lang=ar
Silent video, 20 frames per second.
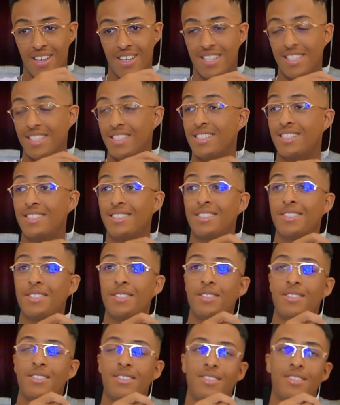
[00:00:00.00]

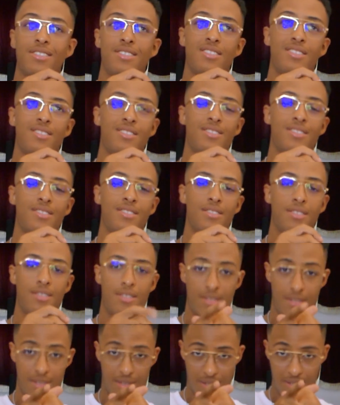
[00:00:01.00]
أه
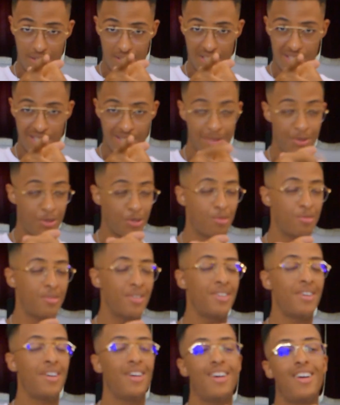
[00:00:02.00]
يعني نتوما
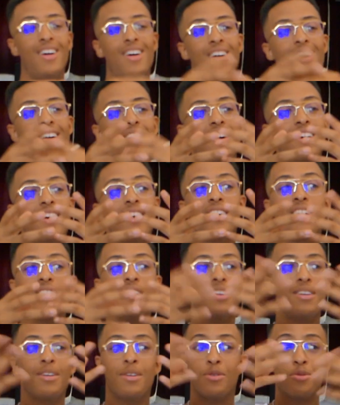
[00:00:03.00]

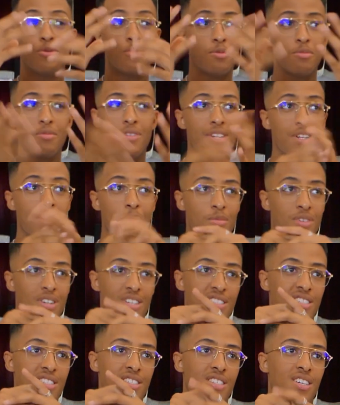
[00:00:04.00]
نورمال ما
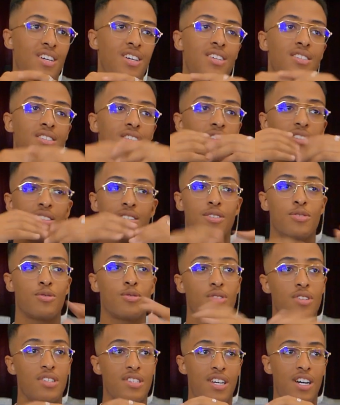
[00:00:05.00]
عنديش حاجه كي
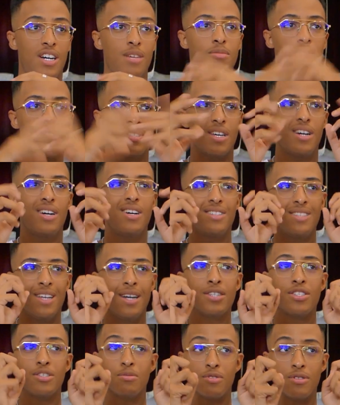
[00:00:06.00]
شغل صحابي صح
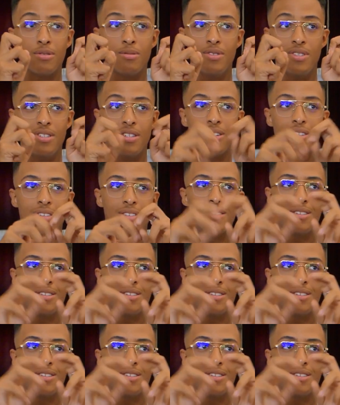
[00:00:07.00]
نحشم شويه